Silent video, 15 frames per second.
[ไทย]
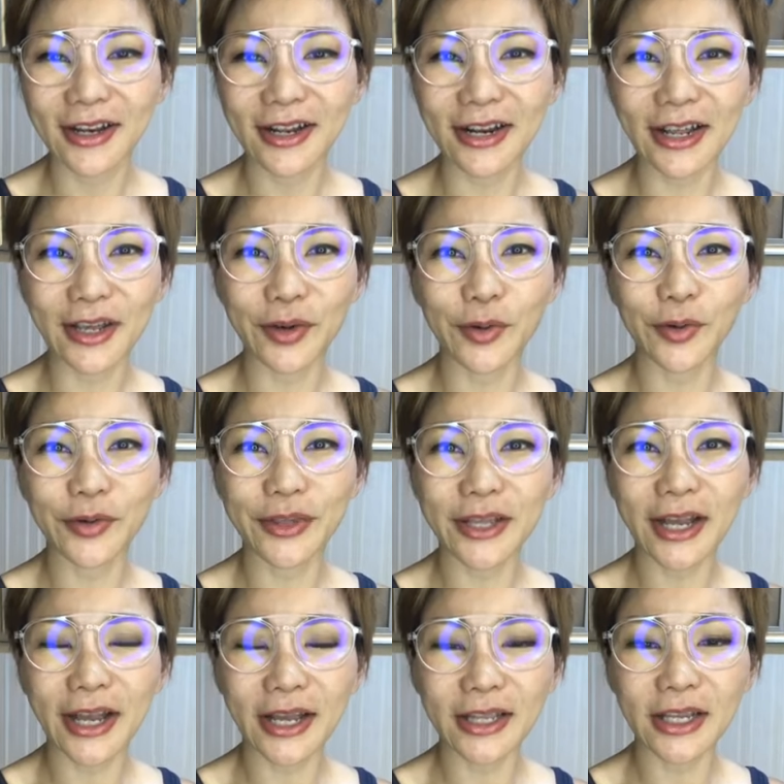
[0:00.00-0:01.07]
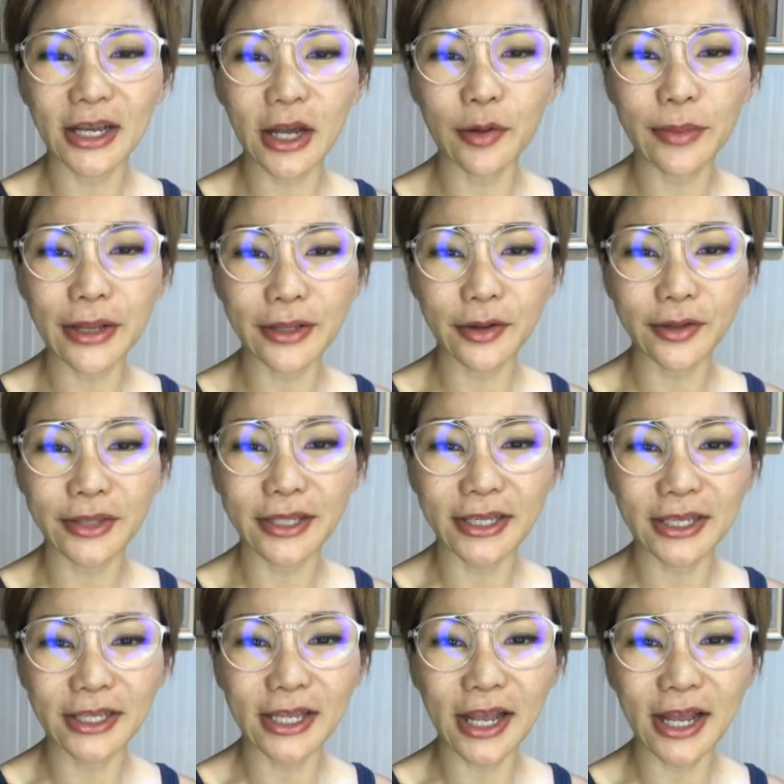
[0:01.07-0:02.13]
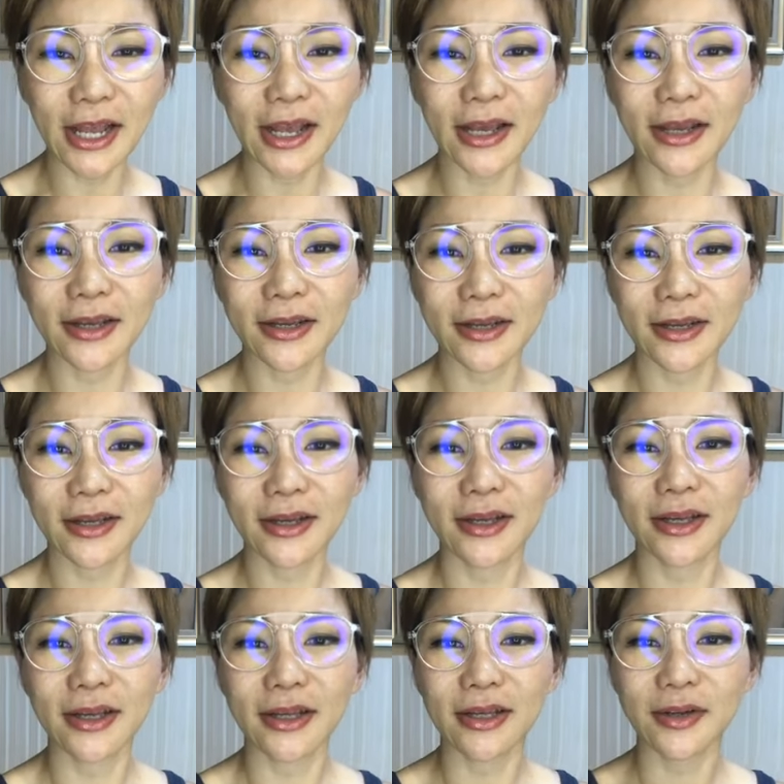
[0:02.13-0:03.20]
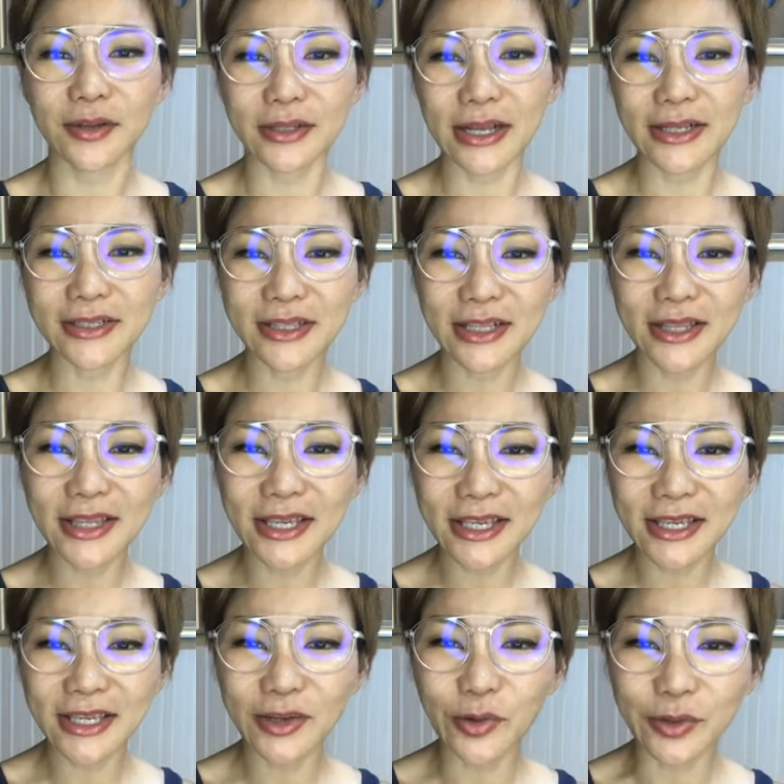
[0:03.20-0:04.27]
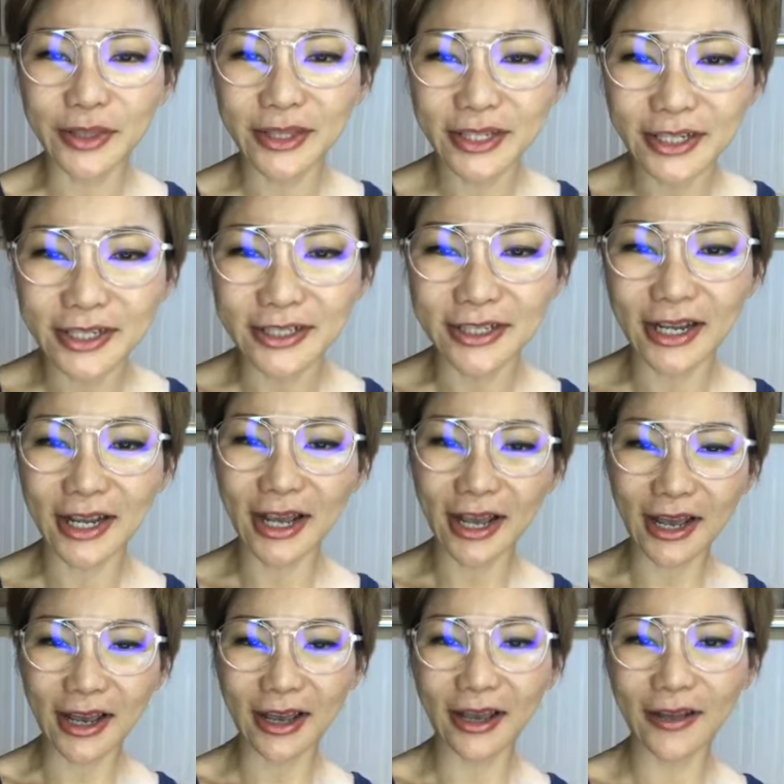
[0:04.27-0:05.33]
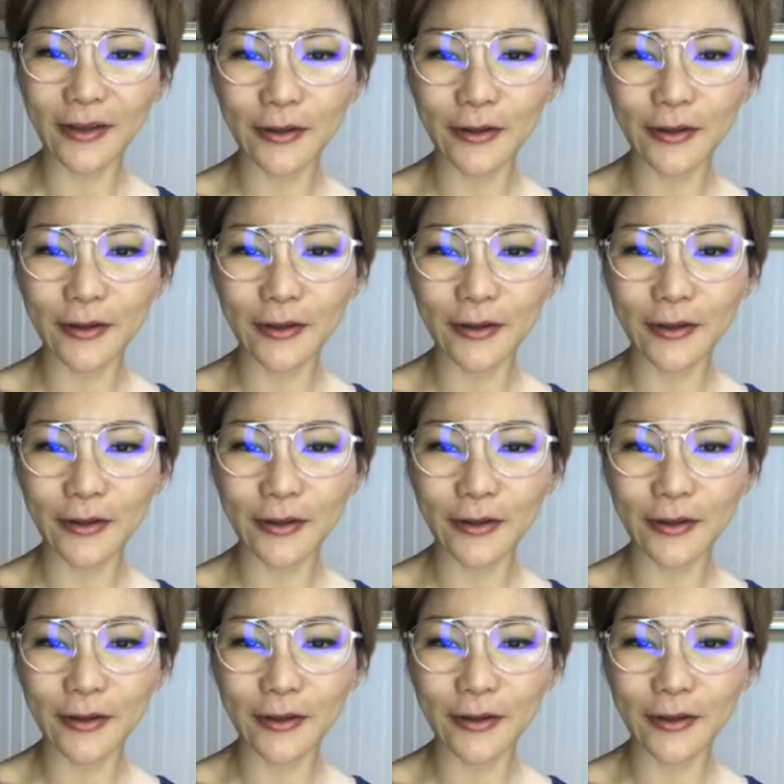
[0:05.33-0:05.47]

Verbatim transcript: หลายๆคนนะคะที่เข้ามาตอนนี้นะทัศนีกด1นะคะ